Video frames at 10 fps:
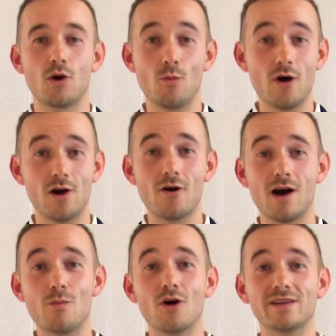Comment
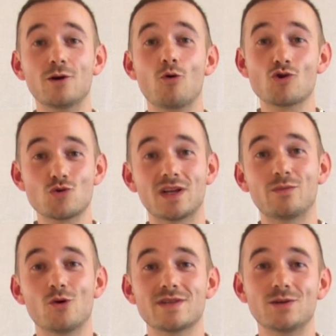alors aborder
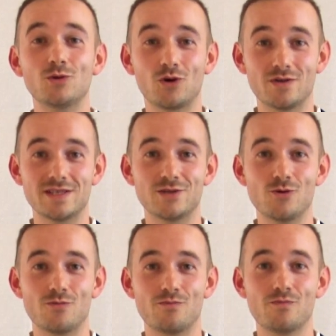conjointement ces deux
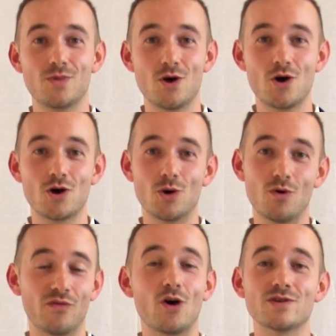transitions
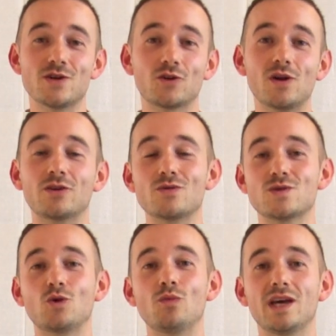Comment faire en sorte que la
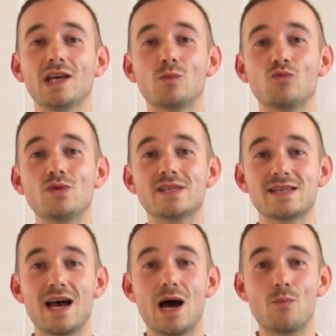transition numérique
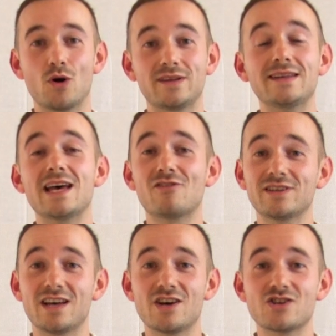puisse apporter
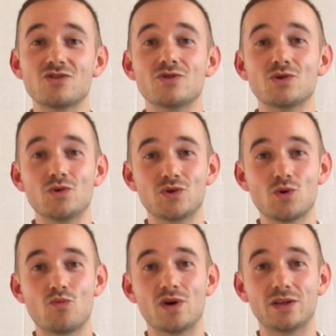davantage de
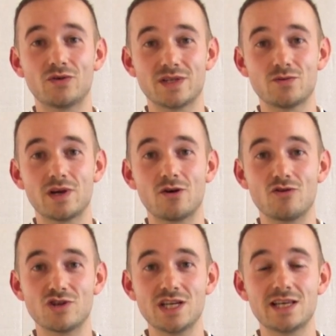solutions pour la transition
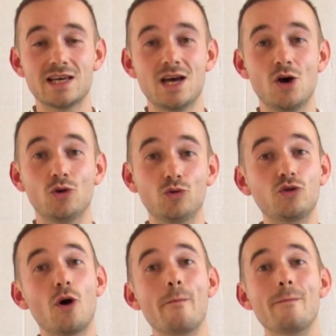écologique,
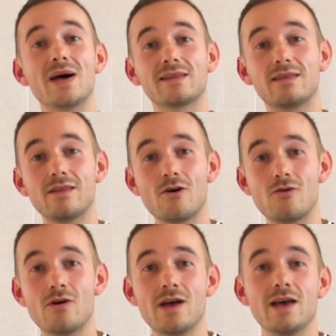tout en
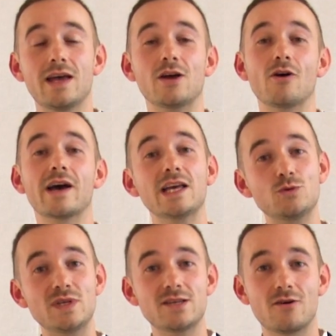maintenant et en
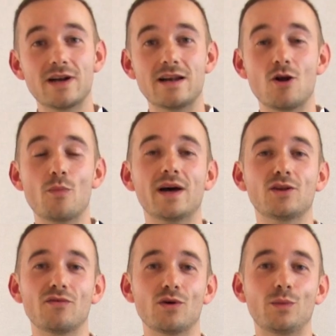réduisant
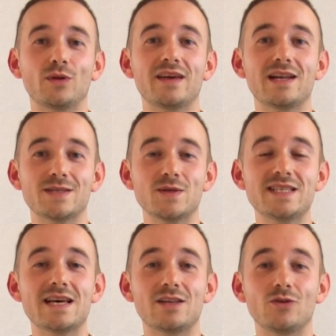l'empreinte environnementale
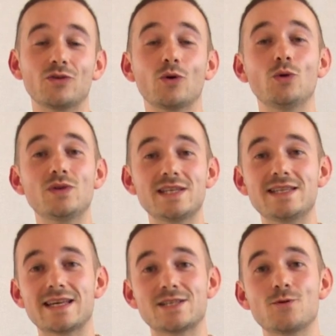associée à notre
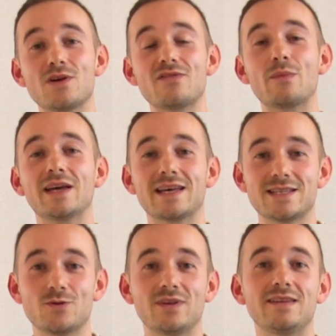utilisation et
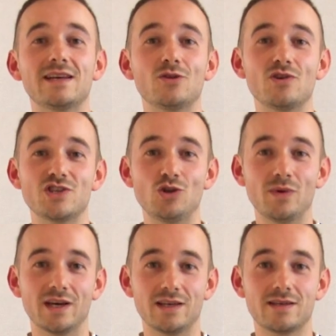fabrication des technologies
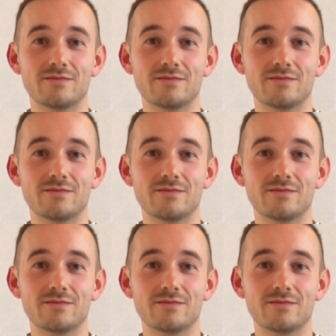numériques